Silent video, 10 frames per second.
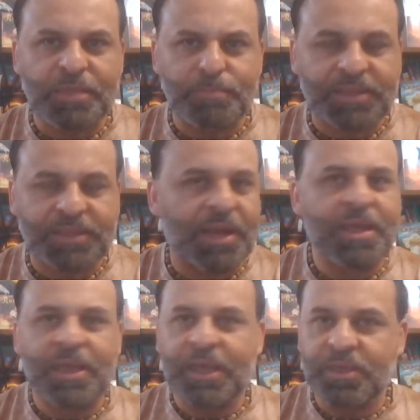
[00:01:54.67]
metal
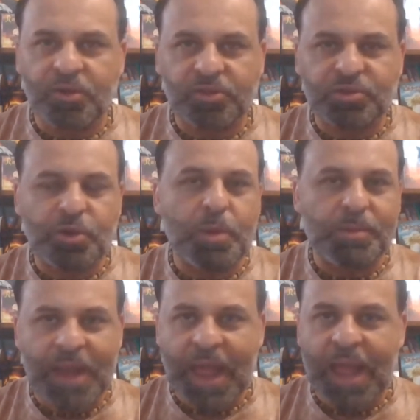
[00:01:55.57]
y otros como
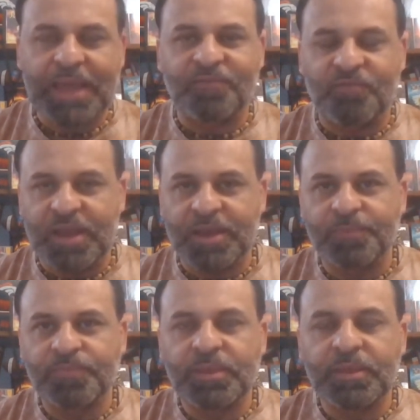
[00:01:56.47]
el black, en fin.